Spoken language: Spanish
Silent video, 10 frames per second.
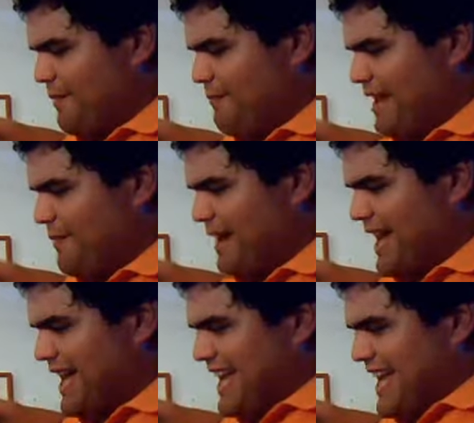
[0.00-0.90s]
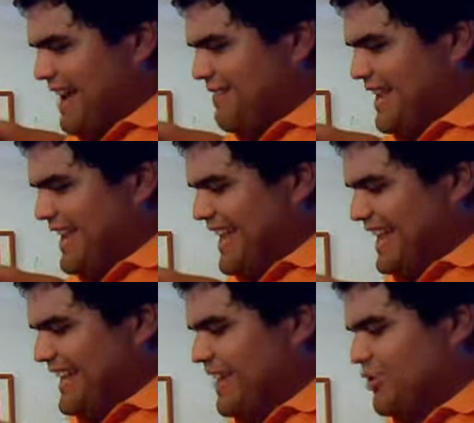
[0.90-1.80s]
en Panamá a ver
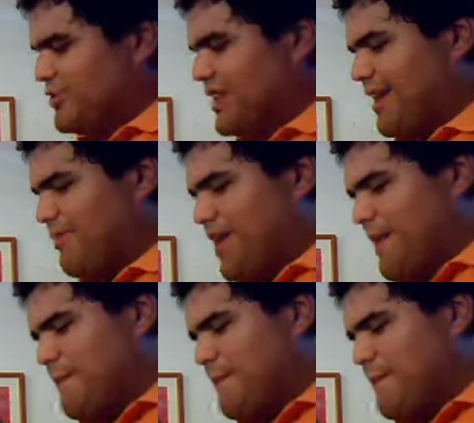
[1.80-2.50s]
qué encontramos.